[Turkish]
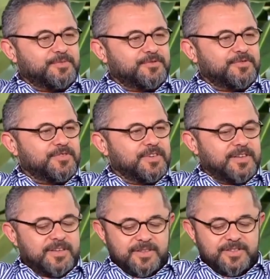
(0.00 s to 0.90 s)
Bütün
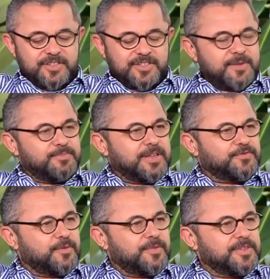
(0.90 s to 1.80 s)
e, dijital
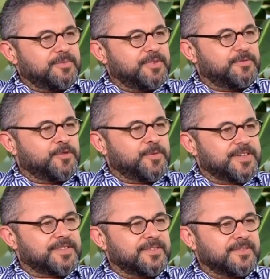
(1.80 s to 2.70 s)
platformlarında bir
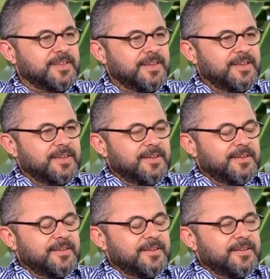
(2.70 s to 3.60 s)
numarasın. Teşekkür
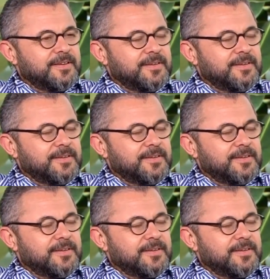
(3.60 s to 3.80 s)
ederim.